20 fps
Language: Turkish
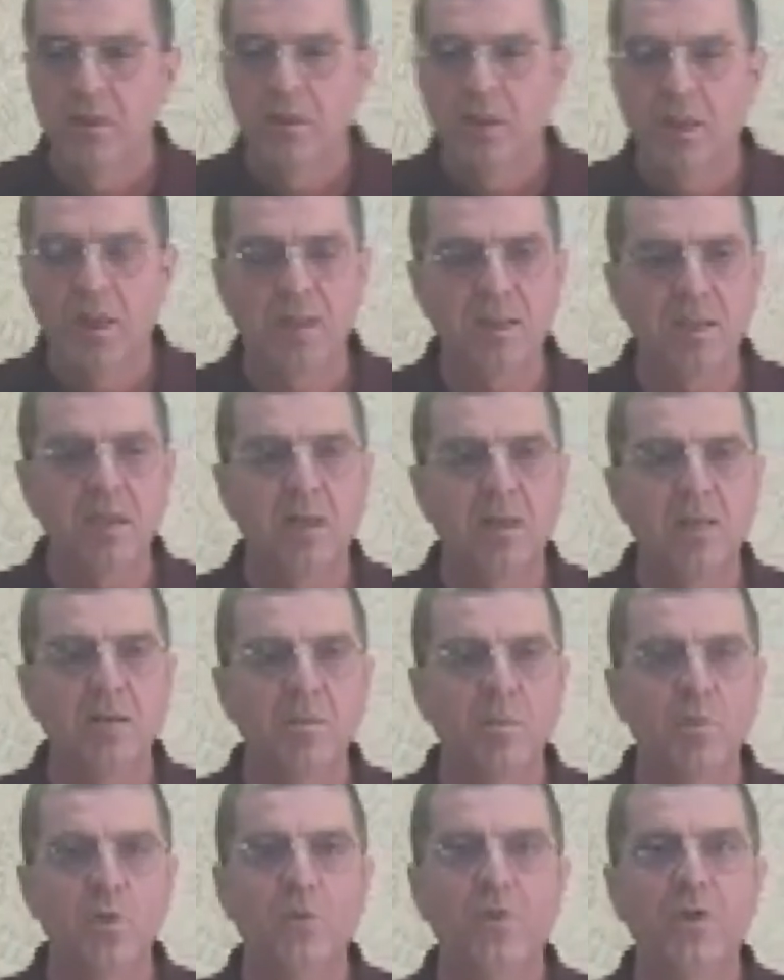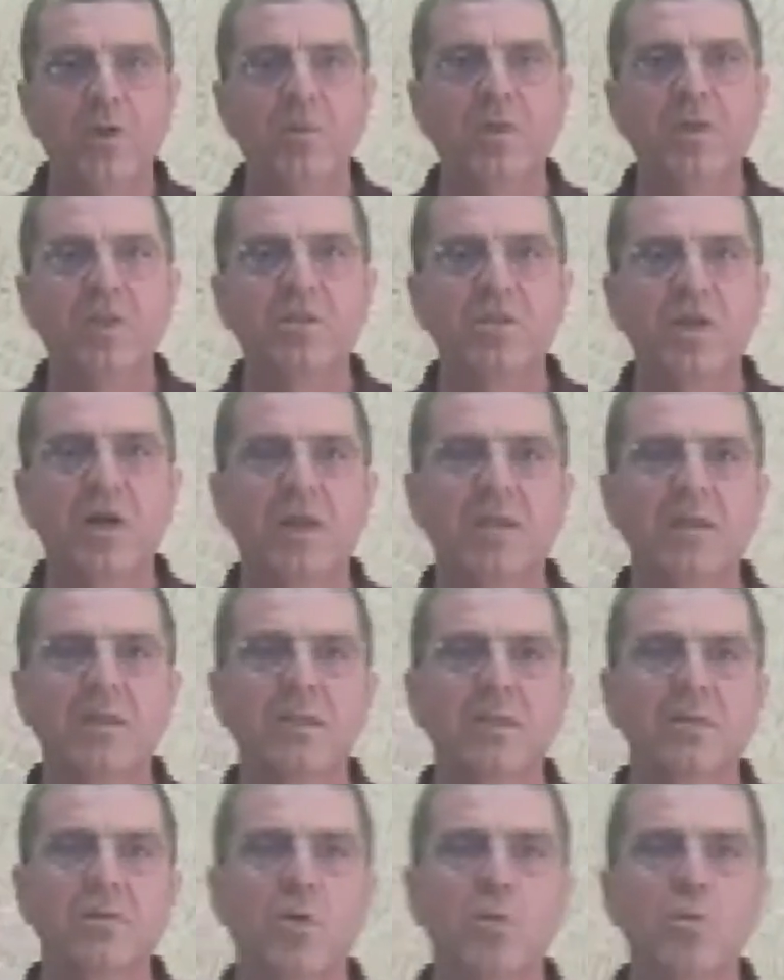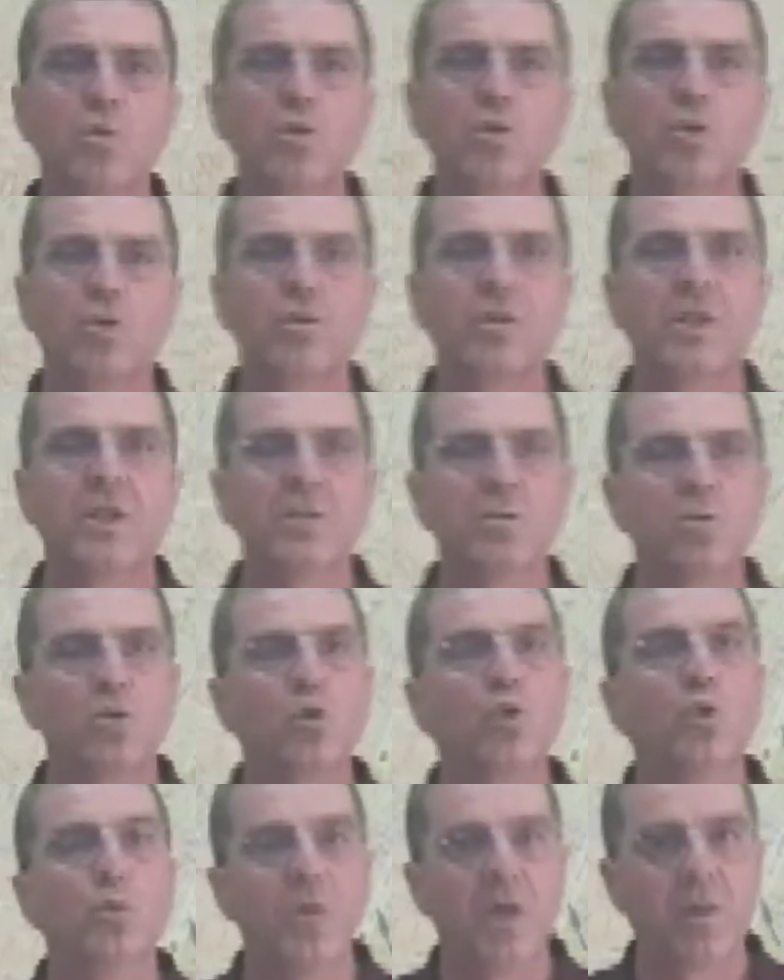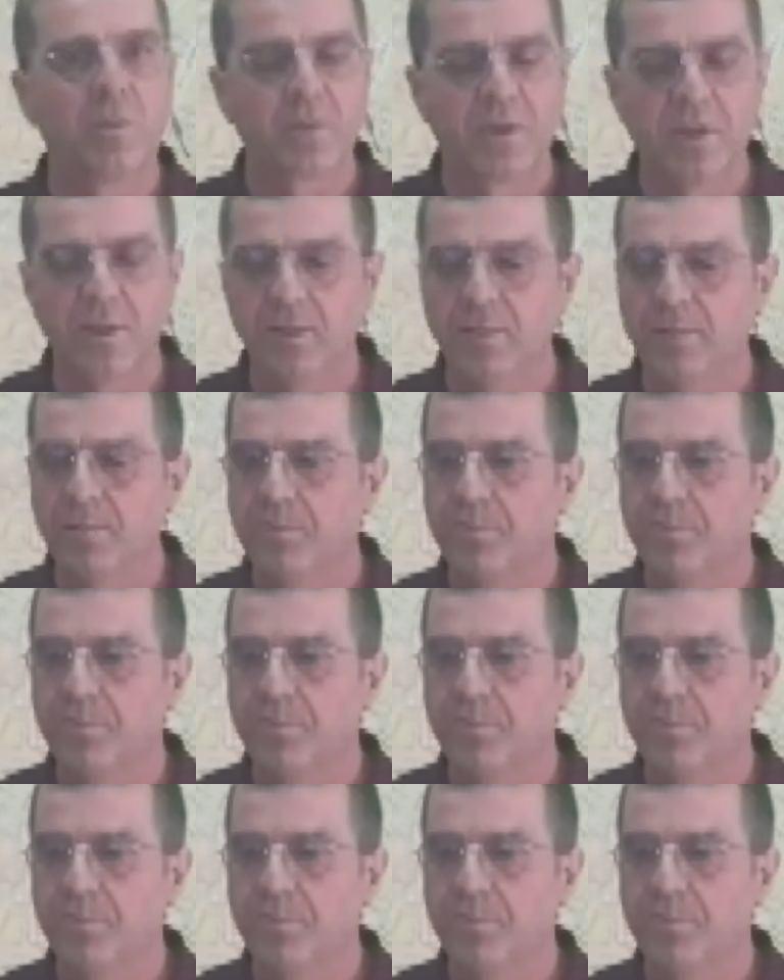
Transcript: Hatta bu firmayı çağırdık, komisyonda sunum yaptı.